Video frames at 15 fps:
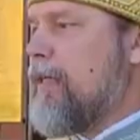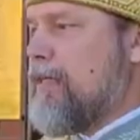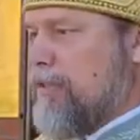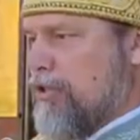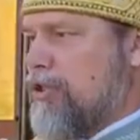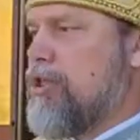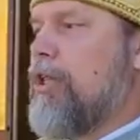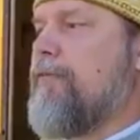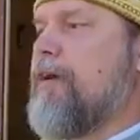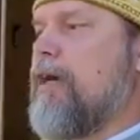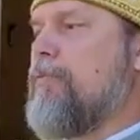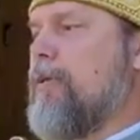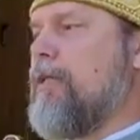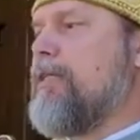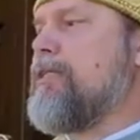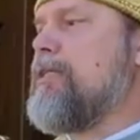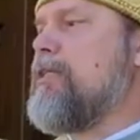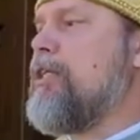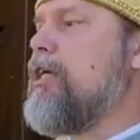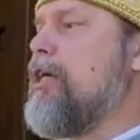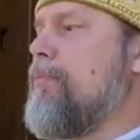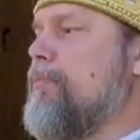Если человек был
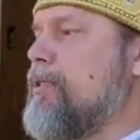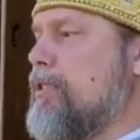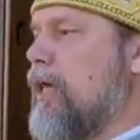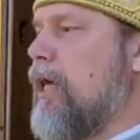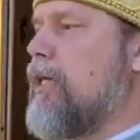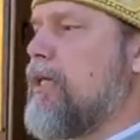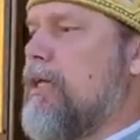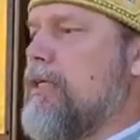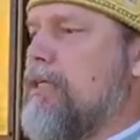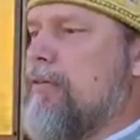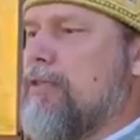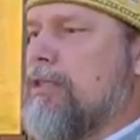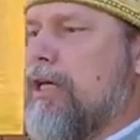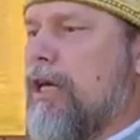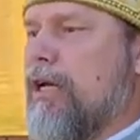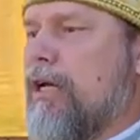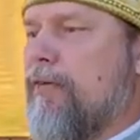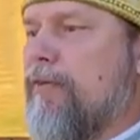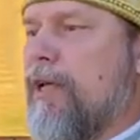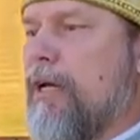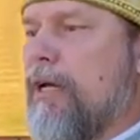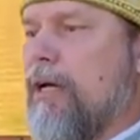злым, стал ходить в
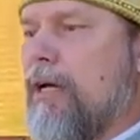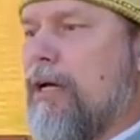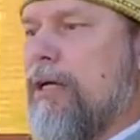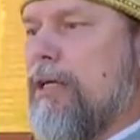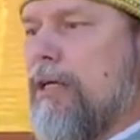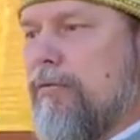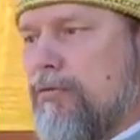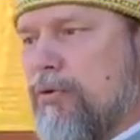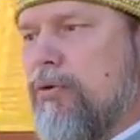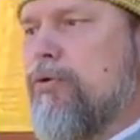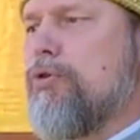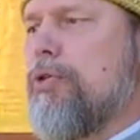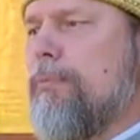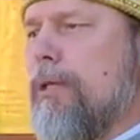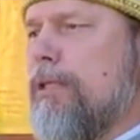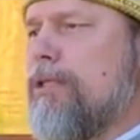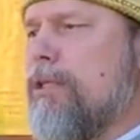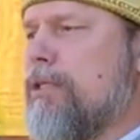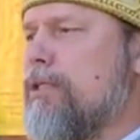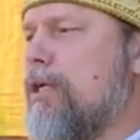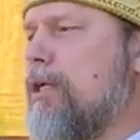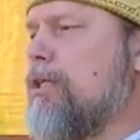церковь, и вдруг уже
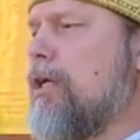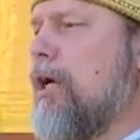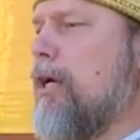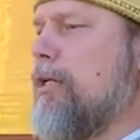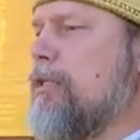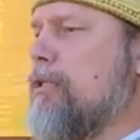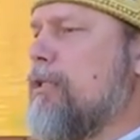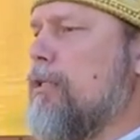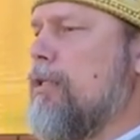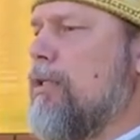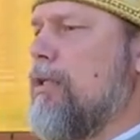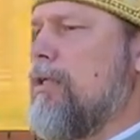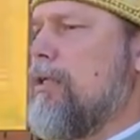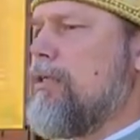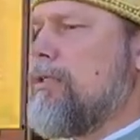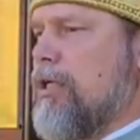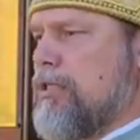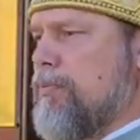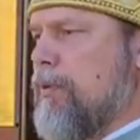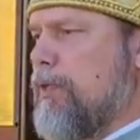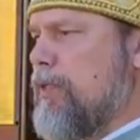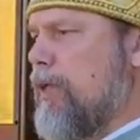меньше раздражается.
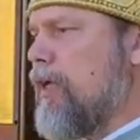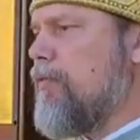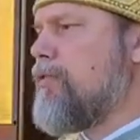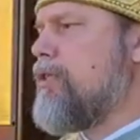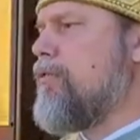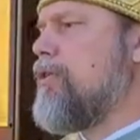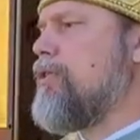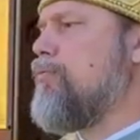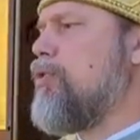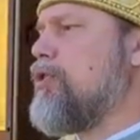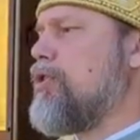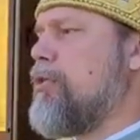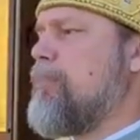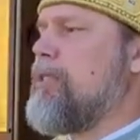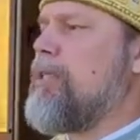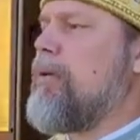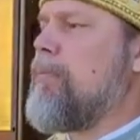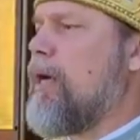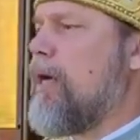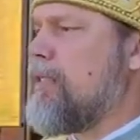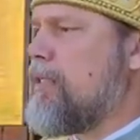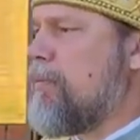Человек смотрел всевозможные
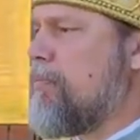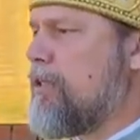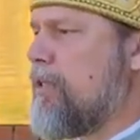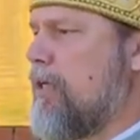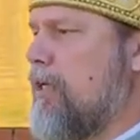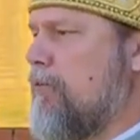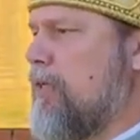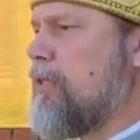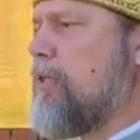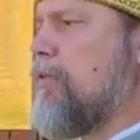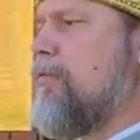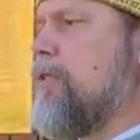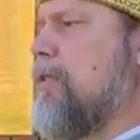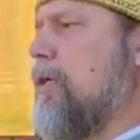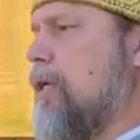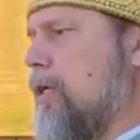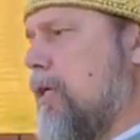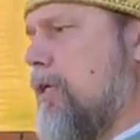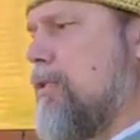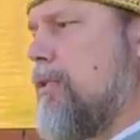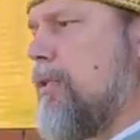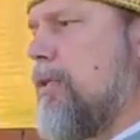безобразия по телевизору, в
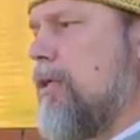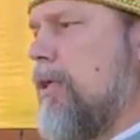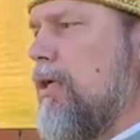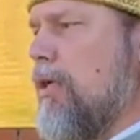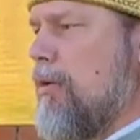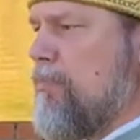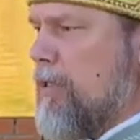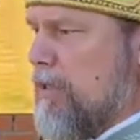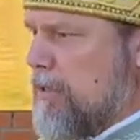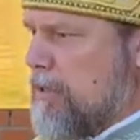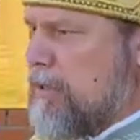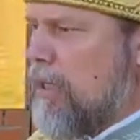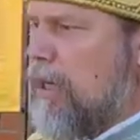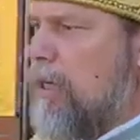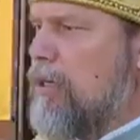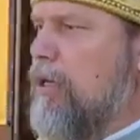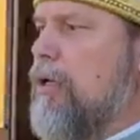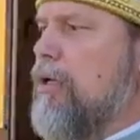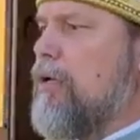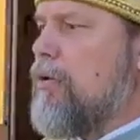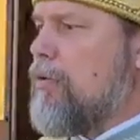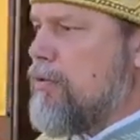интернете и перестал.
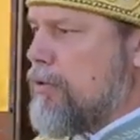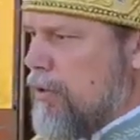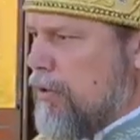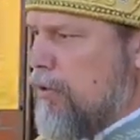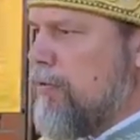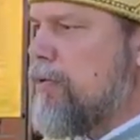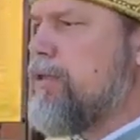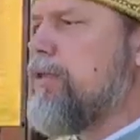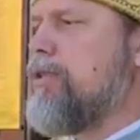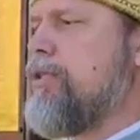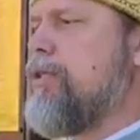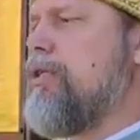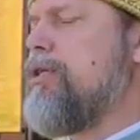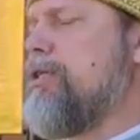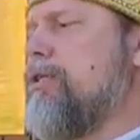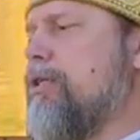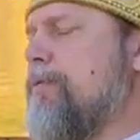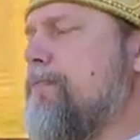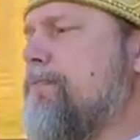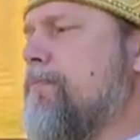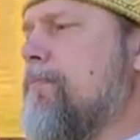Он становится чище.